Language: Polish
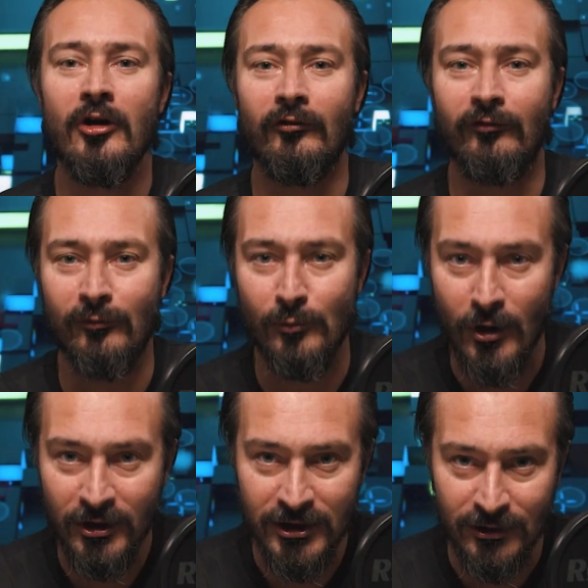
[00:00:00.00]
W
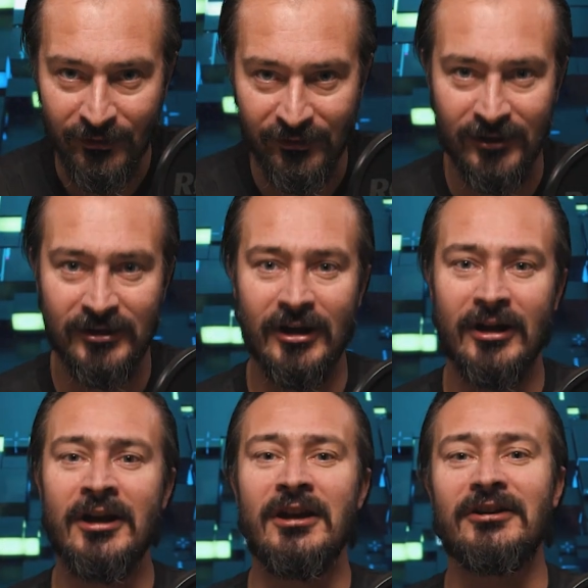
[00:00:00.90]
mojej
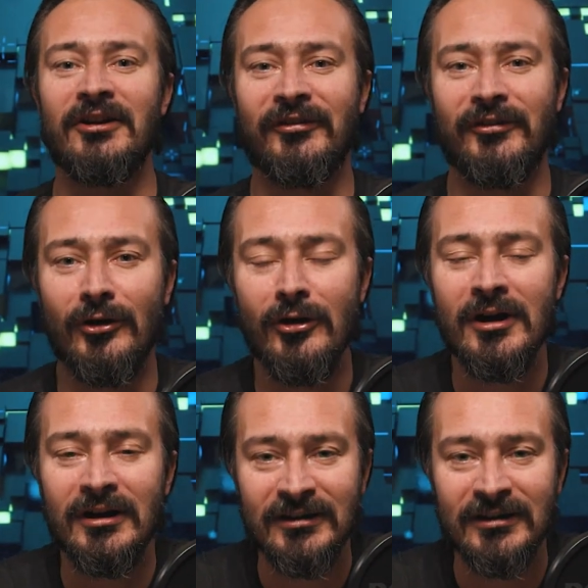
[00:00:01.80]
ocenie jest to